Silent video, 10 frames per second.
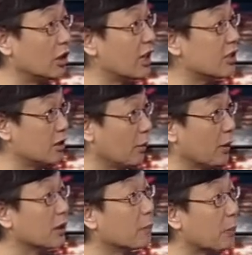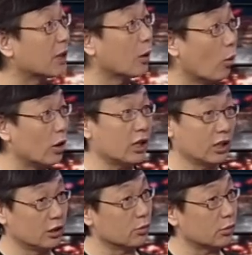能联系到别的别的，我也
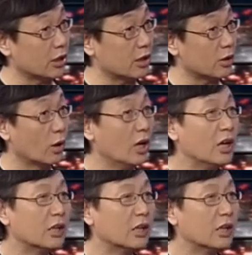可能处在这样做。